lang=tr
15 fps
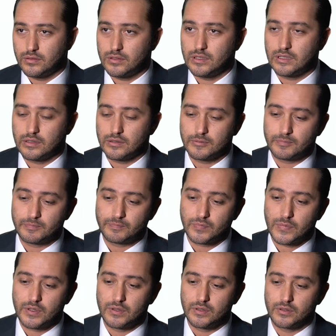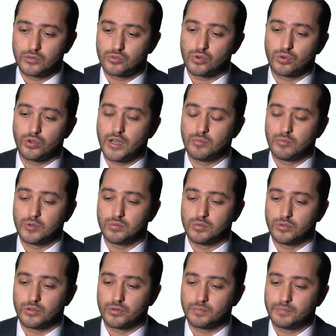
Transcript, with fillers: ne çok önemli buluyorum.